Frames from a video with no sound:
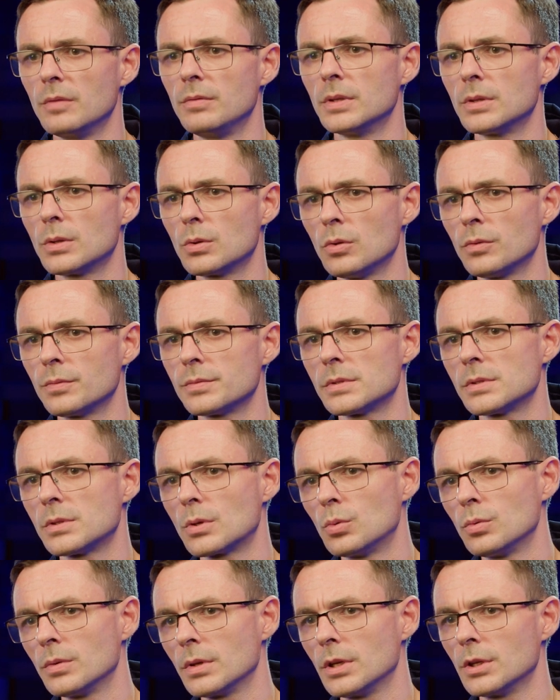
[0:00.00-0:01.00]
винтов,
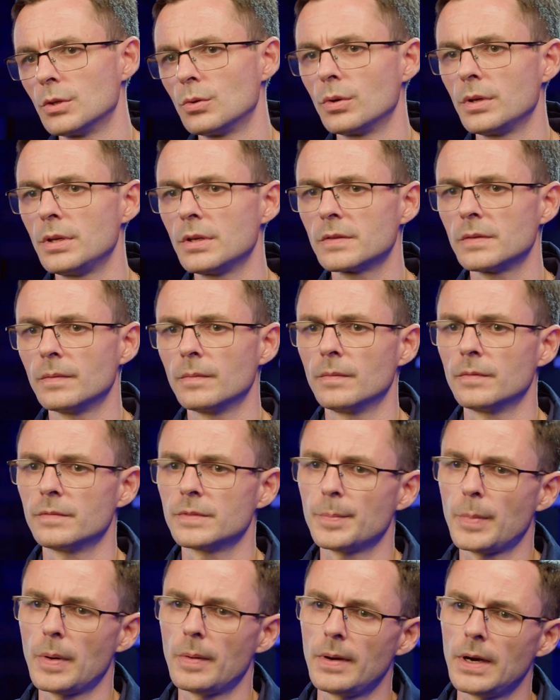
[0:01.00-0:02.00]
струн и других
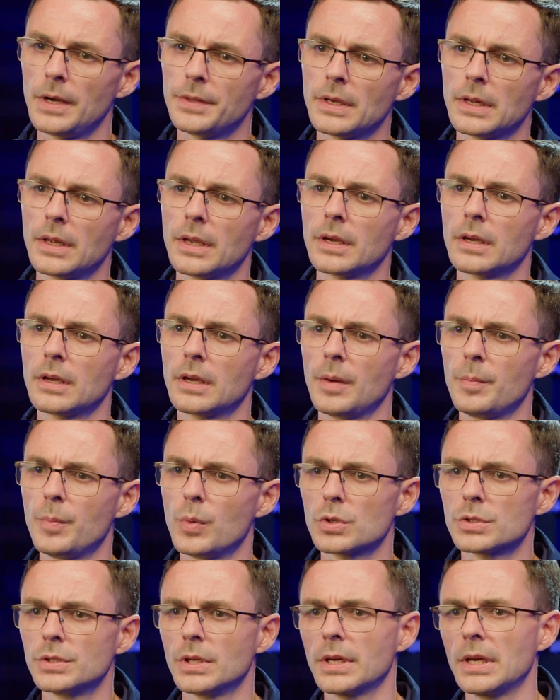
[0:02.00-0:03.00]
вспомогательных
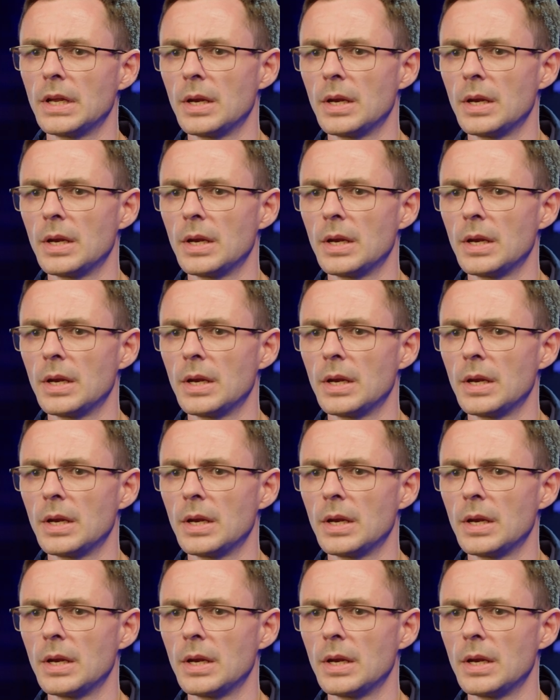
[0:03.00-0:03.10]
крепежных